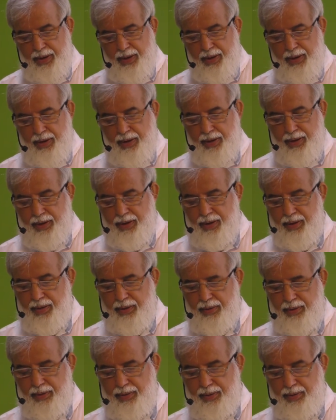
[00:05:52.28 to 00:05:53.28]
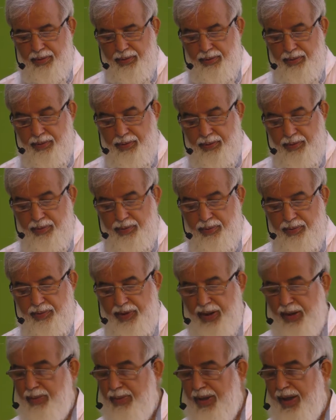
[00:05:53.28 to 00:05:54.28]
Ee,
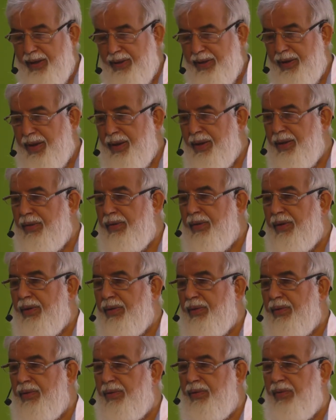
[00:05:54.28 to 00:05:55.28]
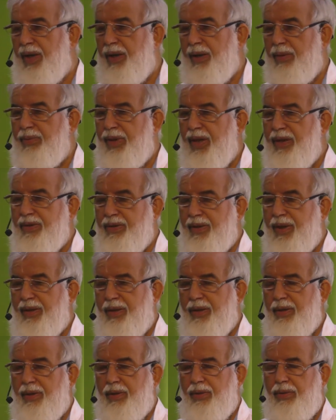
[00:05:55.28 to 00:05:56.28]
filmlerde e, ve
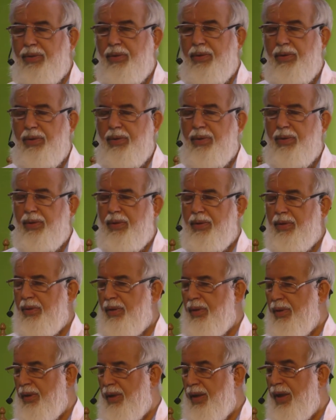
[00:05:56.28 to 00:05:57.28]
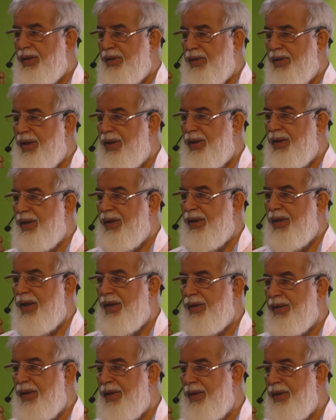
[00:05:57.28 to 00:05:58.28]
benzeri e,
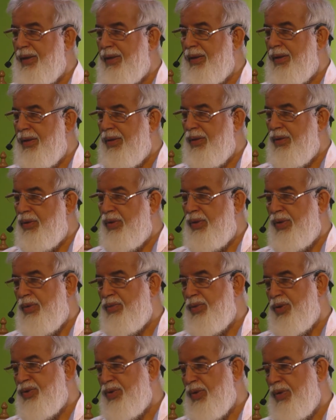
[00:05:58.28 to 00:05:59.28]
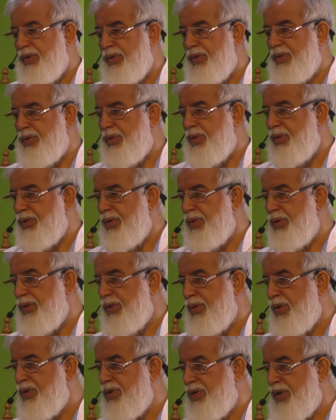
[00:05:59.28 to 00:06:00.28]
etkinliklerde ölümü çok kötü
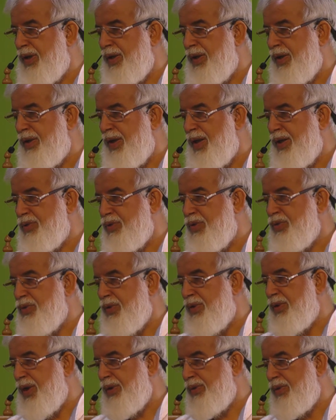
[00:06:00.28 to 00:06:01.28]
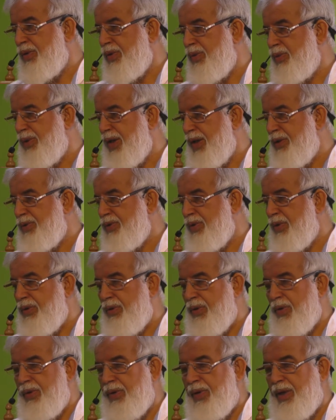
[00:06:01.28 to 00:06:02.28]
gösterirler. Çocuklar ölümden çok
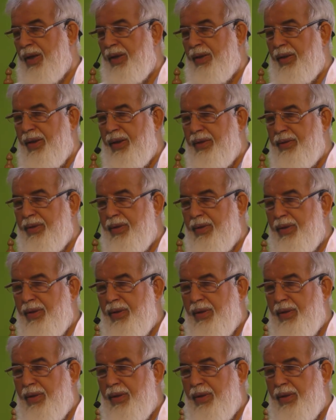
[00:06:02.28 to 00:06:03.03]
korkarlar.